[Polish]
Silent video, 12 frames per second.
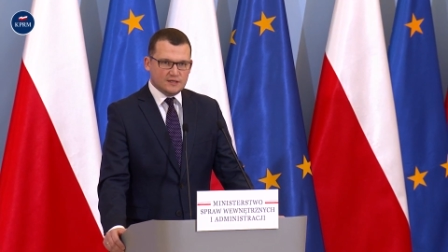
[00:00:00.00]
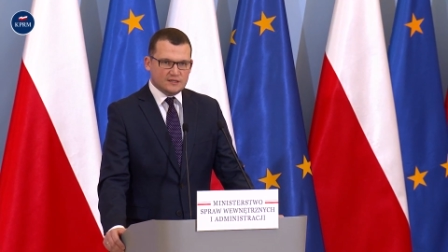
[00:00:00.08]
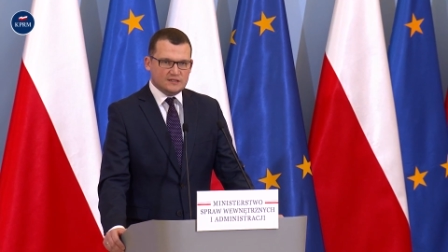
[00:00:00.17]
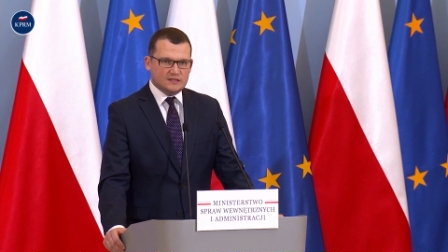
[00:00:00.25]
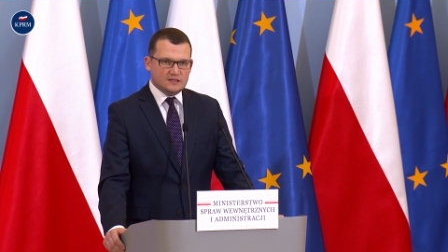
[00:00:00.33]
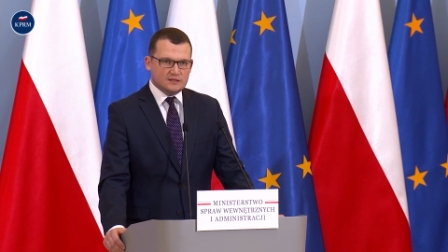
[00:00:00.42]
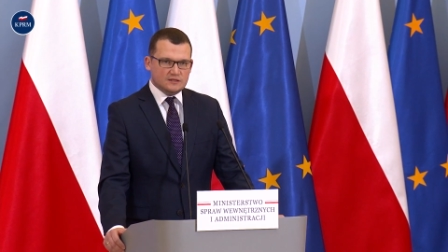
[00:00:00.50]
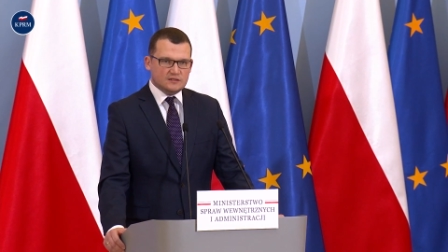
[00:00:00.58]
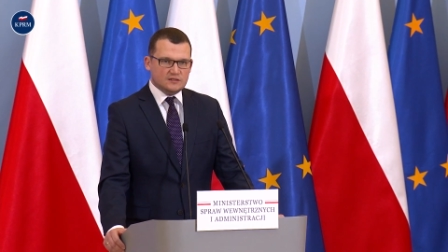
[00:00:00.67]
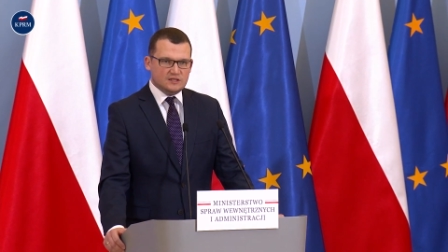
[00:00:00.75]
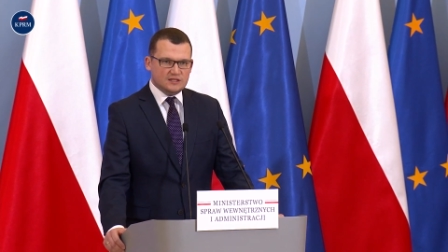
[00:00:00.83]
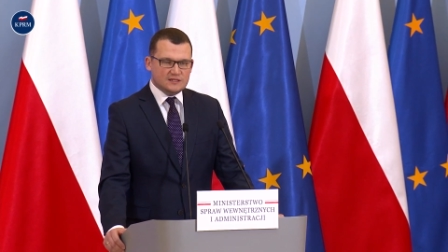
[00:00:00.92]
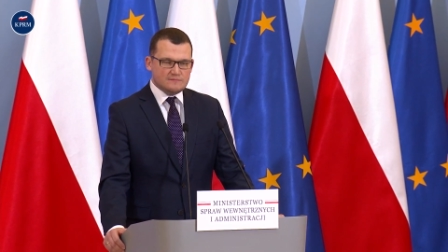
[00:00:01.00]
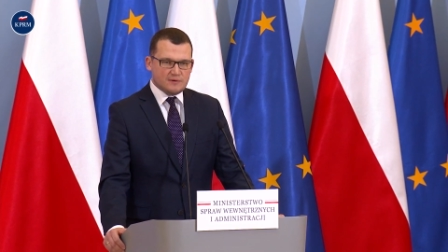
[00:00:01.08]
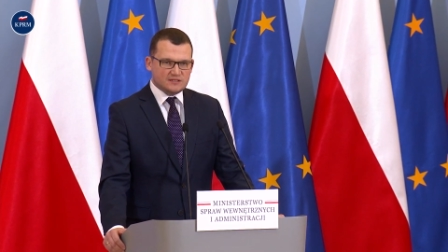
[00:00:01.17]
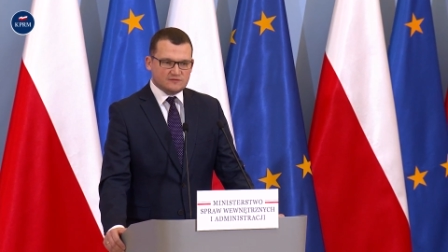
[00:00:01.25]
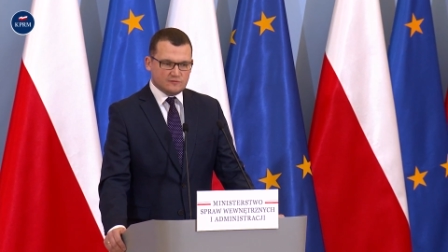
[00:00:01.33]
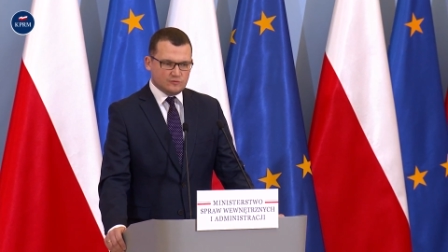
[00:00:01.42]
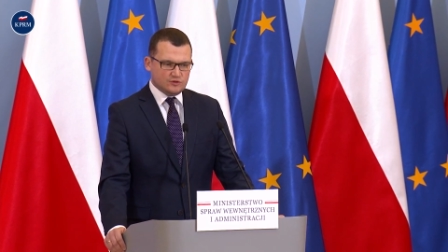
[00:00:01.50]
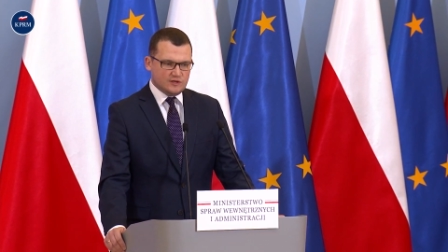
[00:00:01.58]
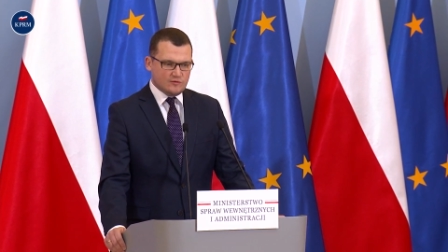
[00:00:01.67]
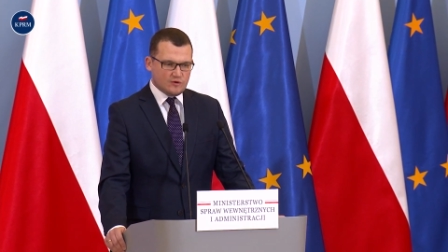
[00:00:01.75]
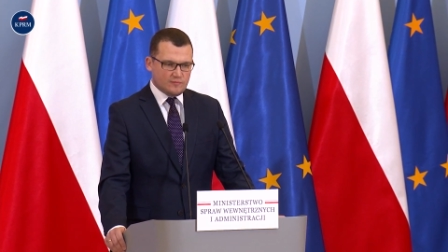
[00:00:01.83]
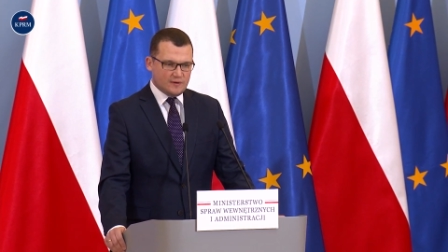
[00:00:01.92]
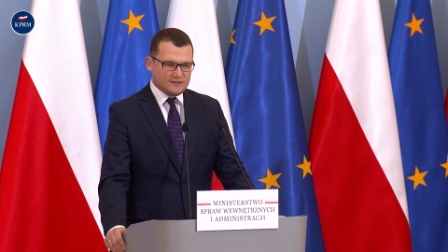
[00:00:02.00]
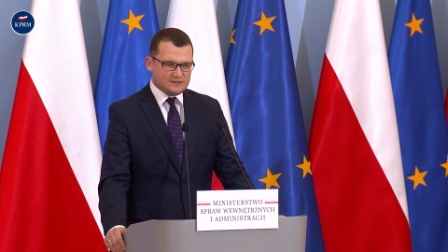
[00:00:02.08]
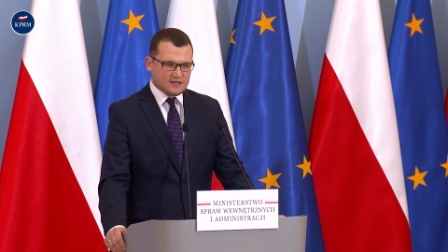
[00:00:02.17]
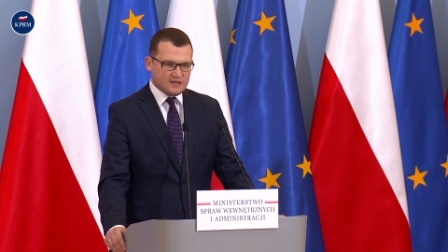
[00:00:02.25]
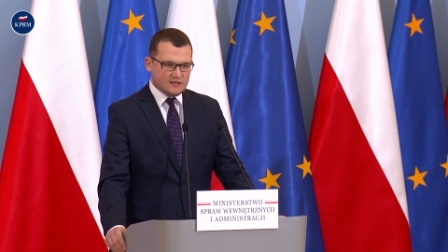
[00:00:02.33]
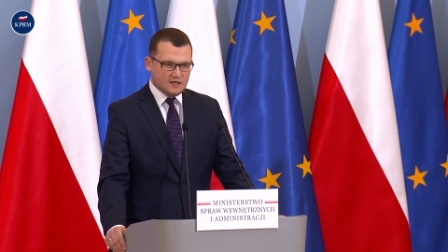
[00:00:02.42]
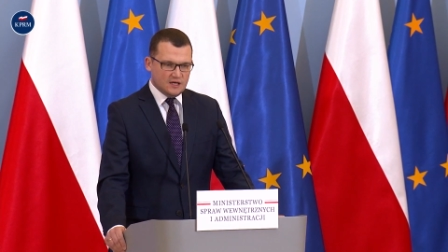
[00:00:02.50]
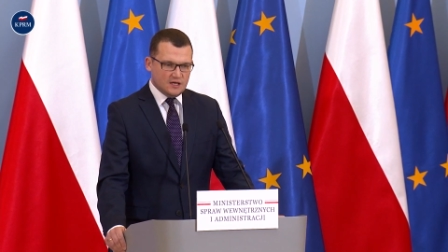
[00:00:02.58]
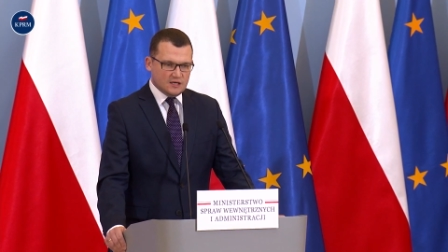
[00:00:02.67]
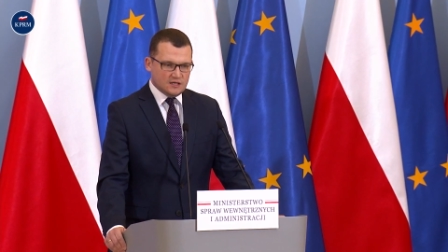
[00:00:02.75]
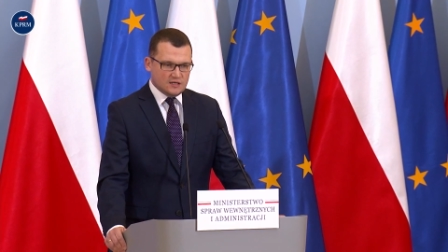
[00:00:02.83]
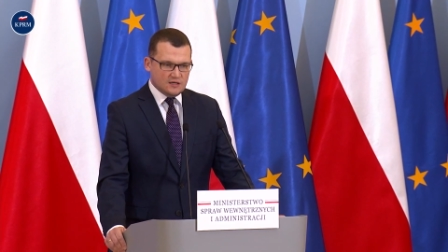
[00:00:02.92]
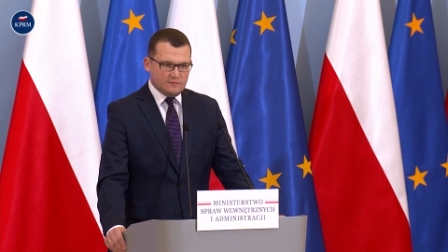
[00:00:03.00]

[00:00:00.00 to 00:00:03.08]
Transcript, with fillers: i e, innym państwom Unii Europejskiej e,